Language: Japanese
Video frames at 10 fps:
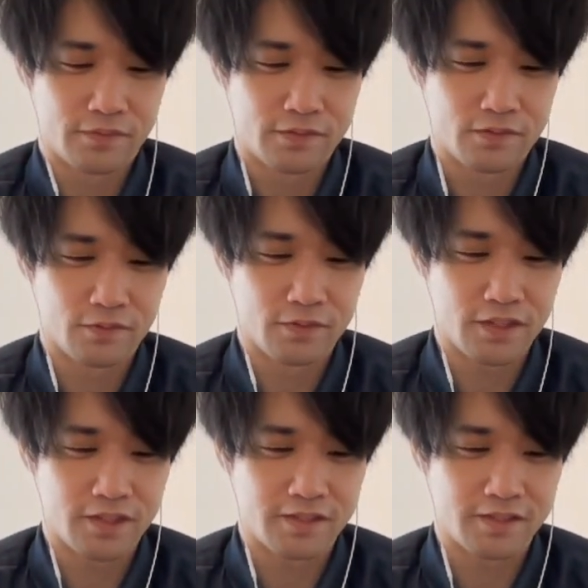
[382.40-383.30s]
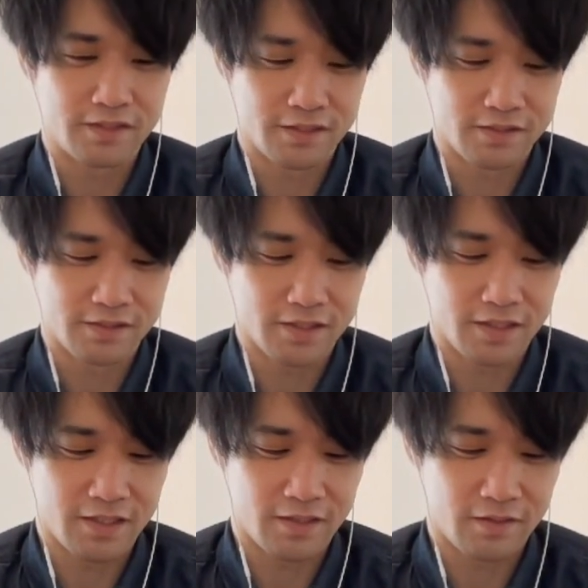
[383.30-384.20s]
そのキャラが出てきたりし
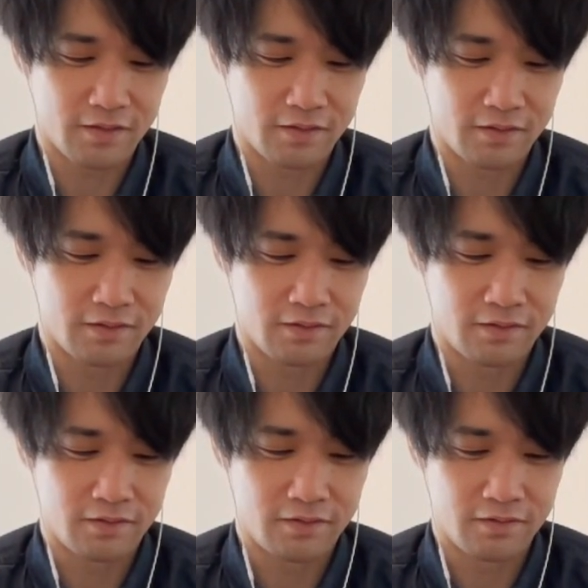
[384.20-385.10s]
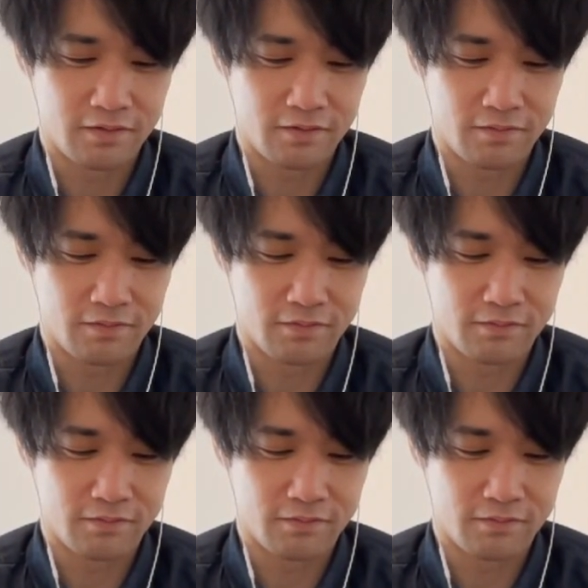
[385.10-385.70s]
て、あも